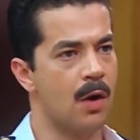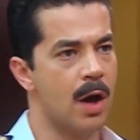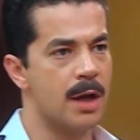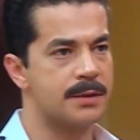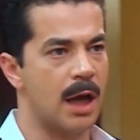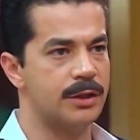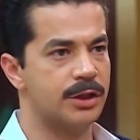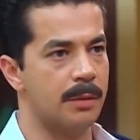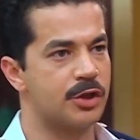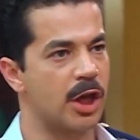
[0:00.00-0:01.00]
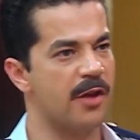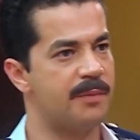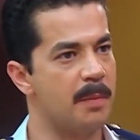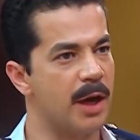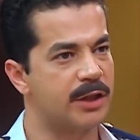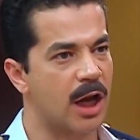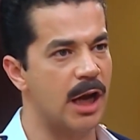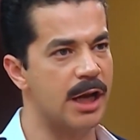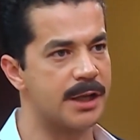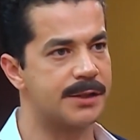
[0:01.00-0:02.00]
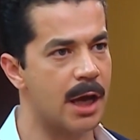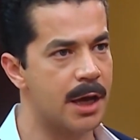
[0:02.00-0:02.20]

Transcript: يا سعد انت مش شايف بيبلطج علينا ازاي